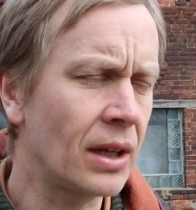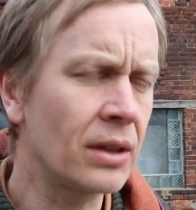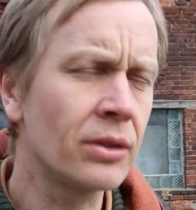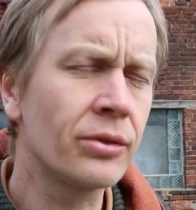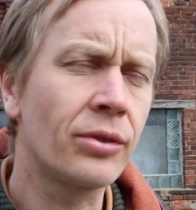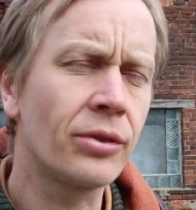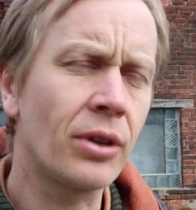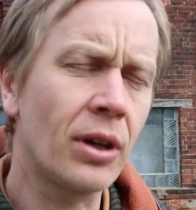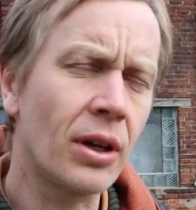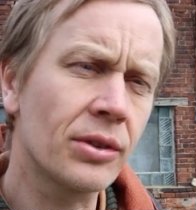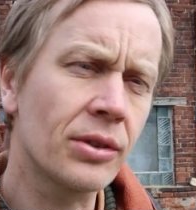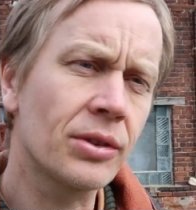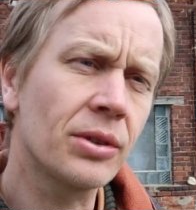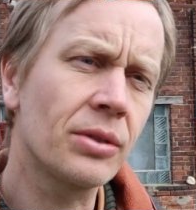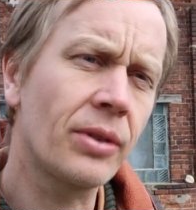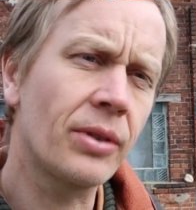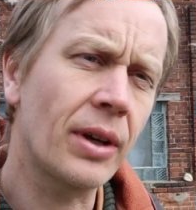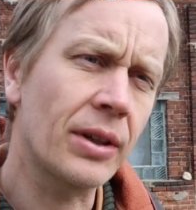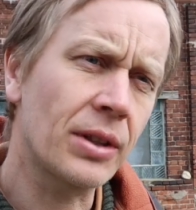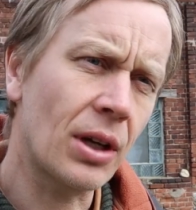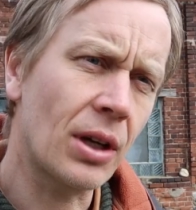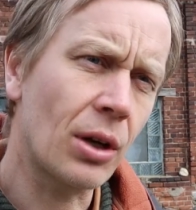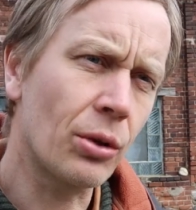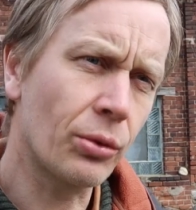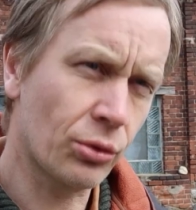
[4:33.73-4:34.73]
Handfaser
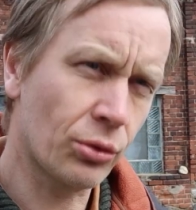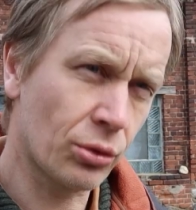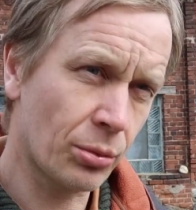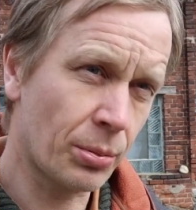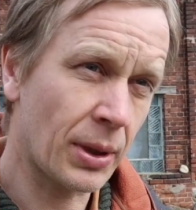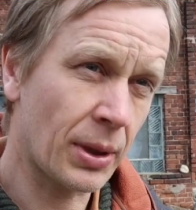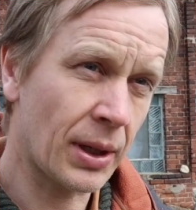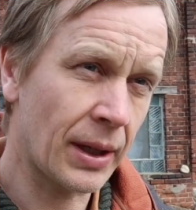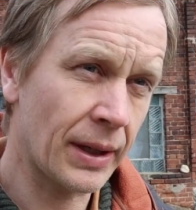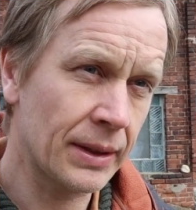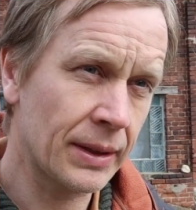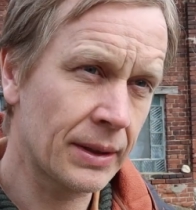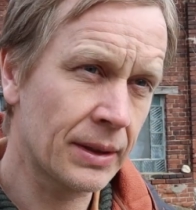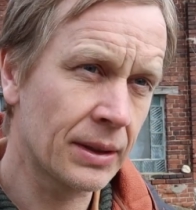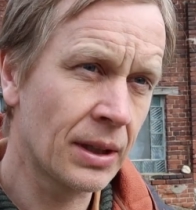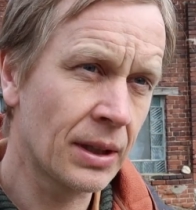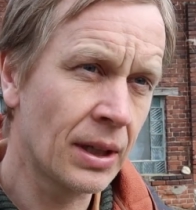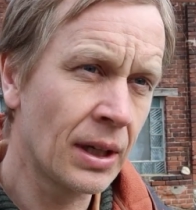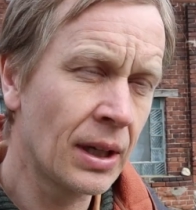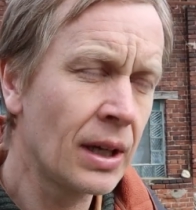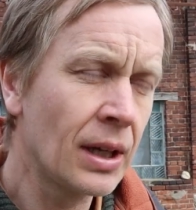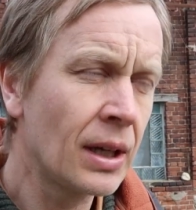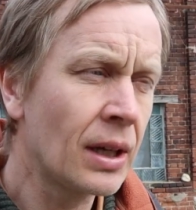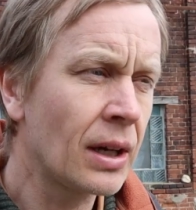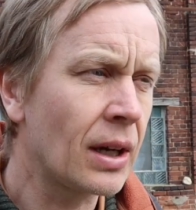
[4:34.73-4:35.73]
weiter aufzubereiten,
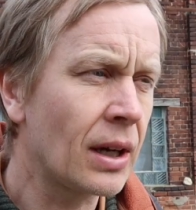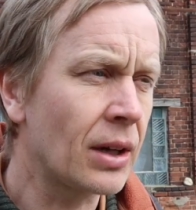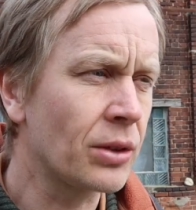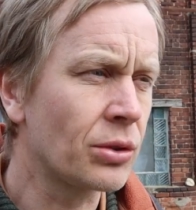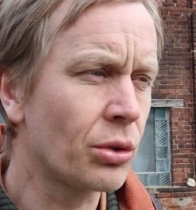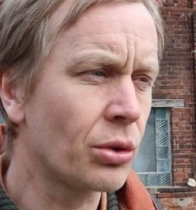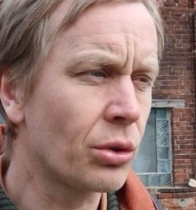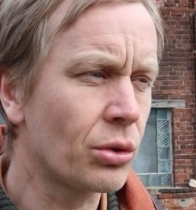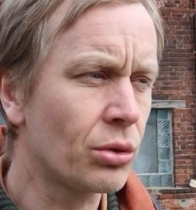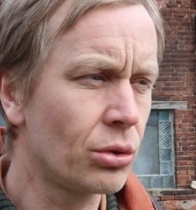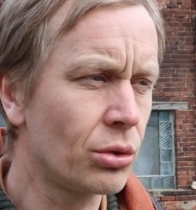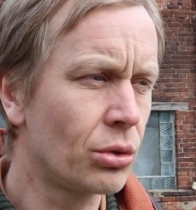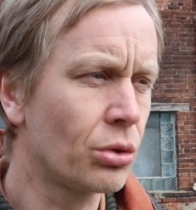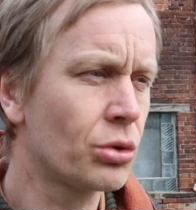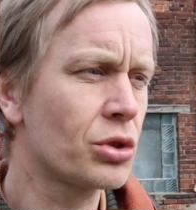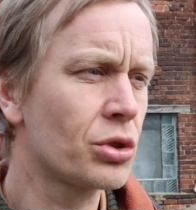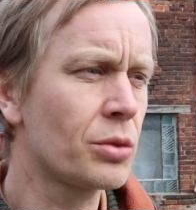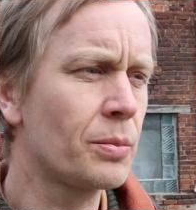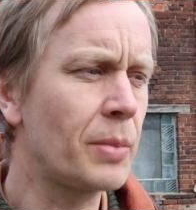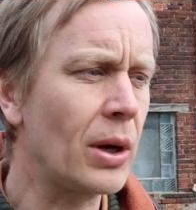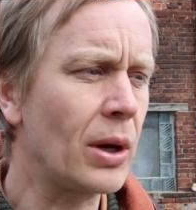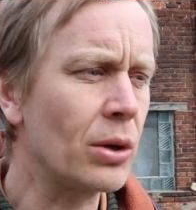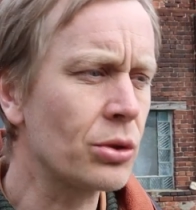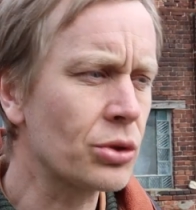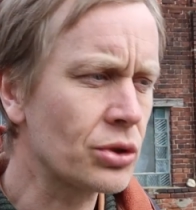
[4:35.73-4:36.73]
also
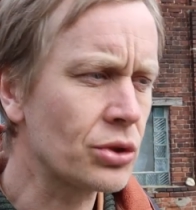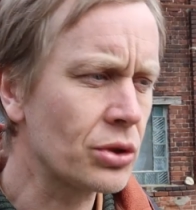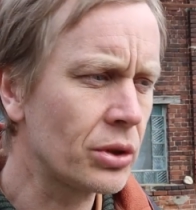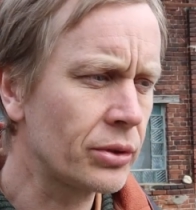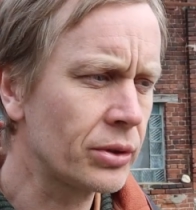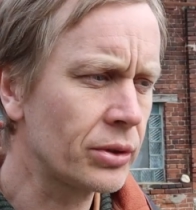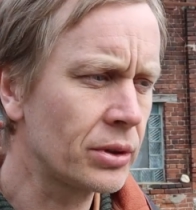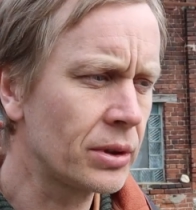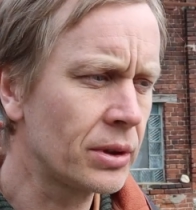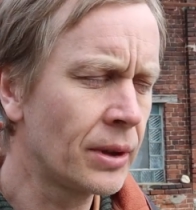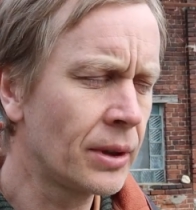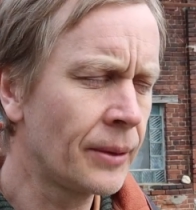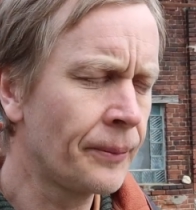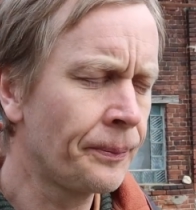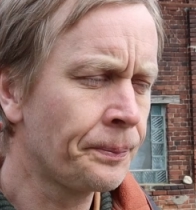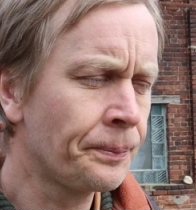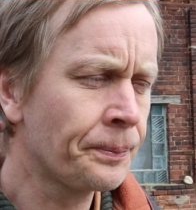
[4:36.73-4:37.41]
ökologische Baustoffe.